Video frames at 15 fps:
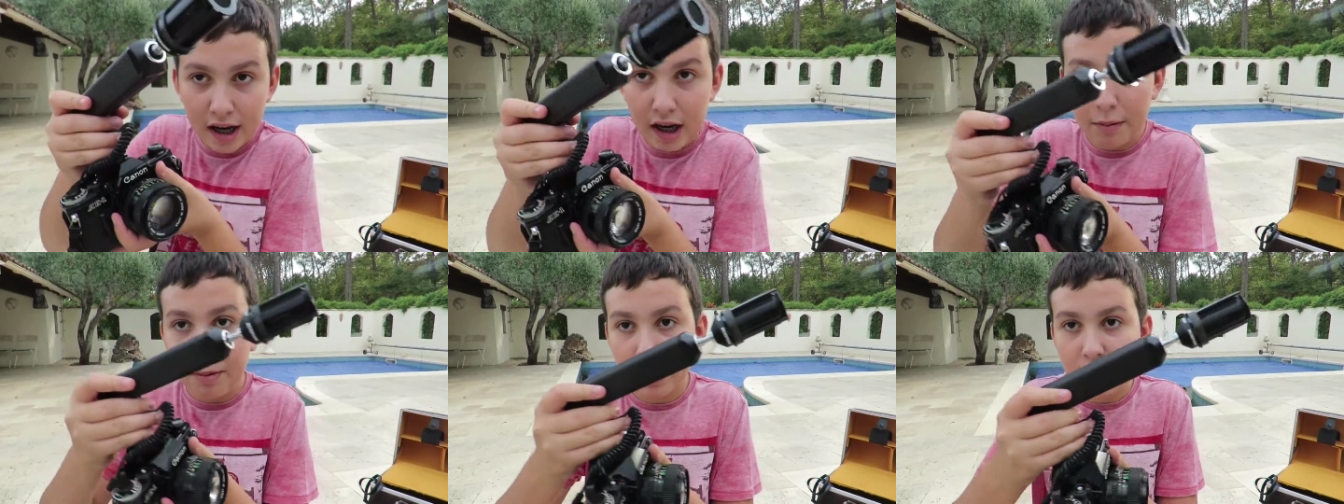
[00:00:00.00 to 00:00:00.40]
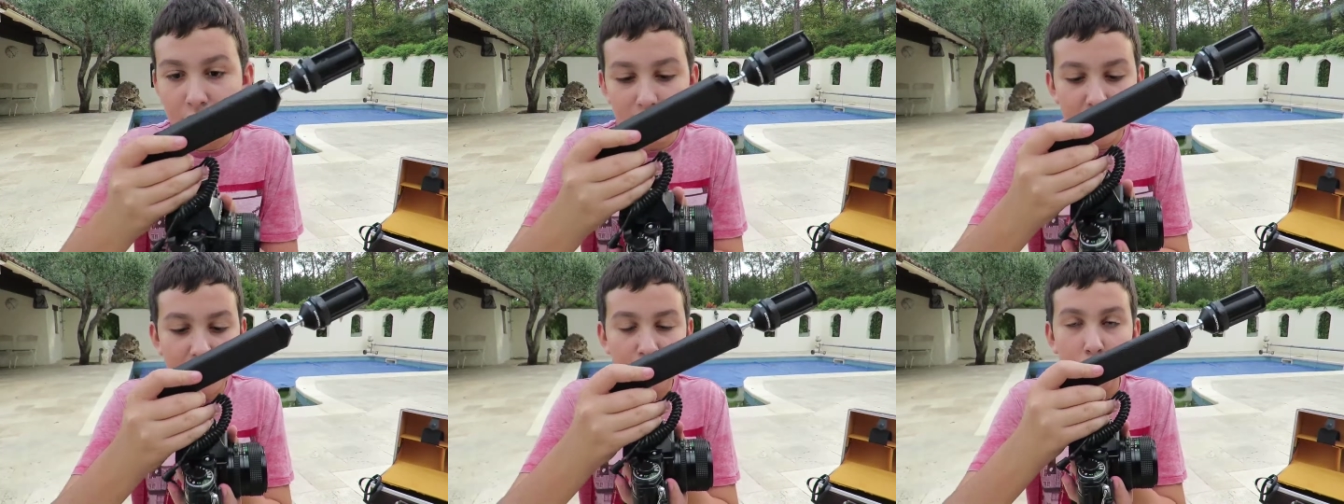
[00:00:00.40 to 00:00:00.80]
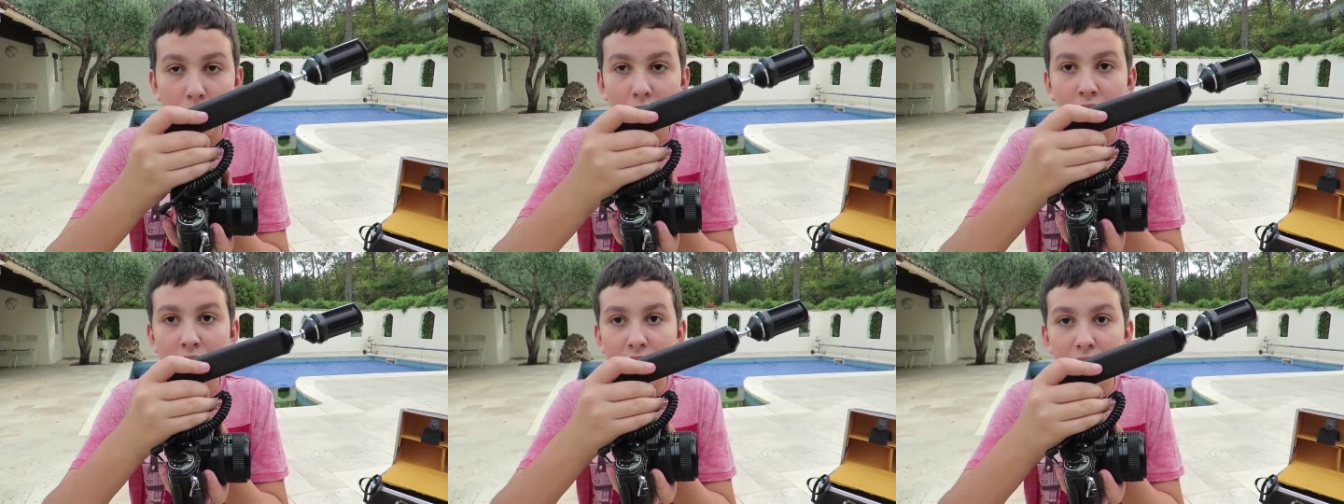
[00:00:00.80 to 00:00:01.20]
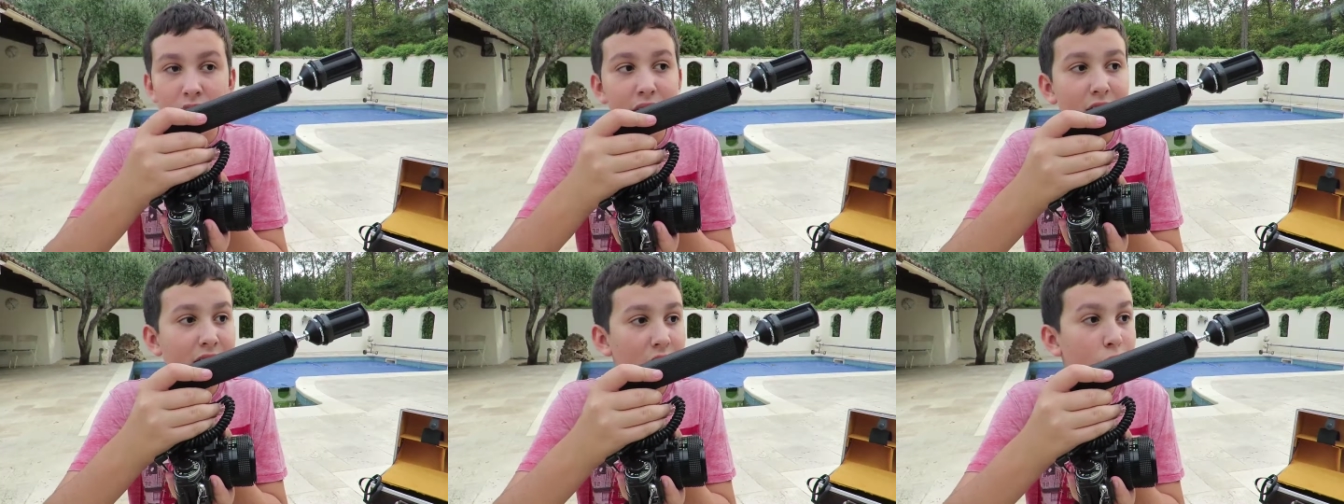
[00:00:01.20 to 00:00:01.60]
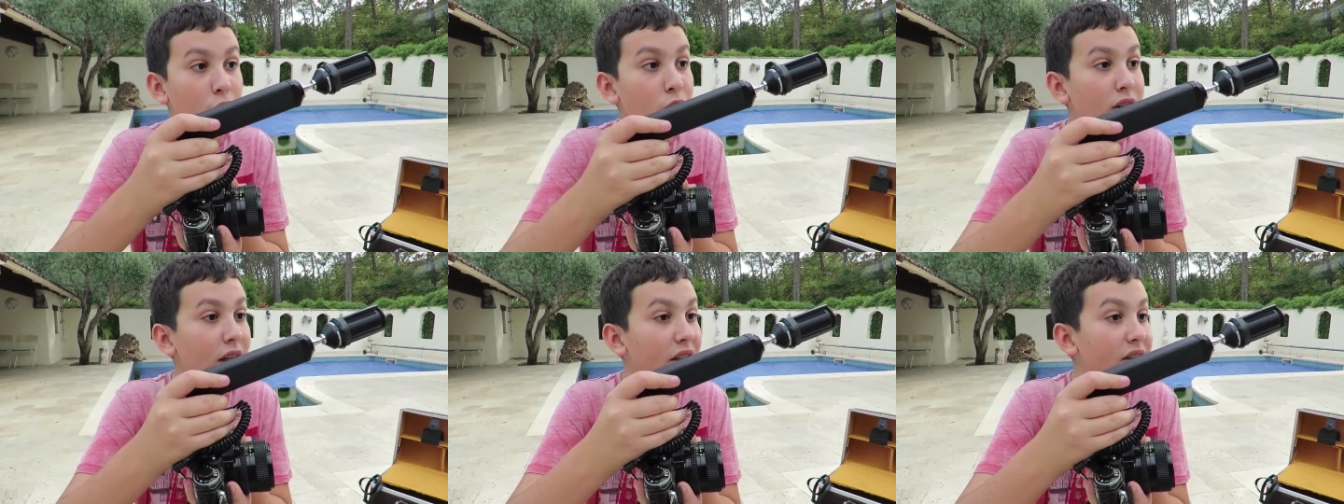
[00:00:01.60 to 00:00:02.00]
et la personne elle est loin. Et t'as
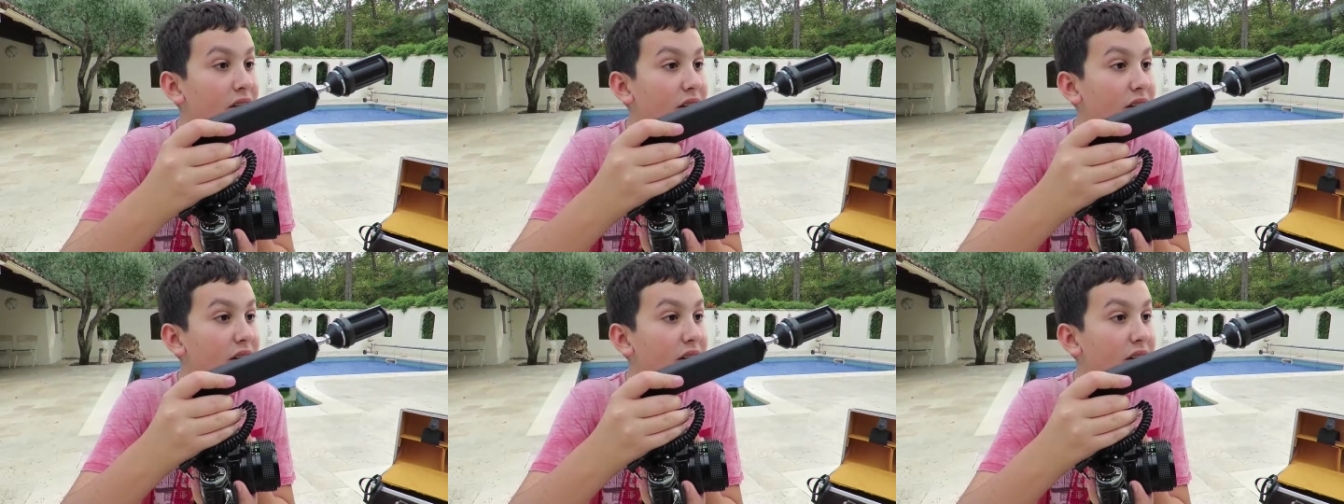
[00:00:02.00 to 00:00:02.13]
juste à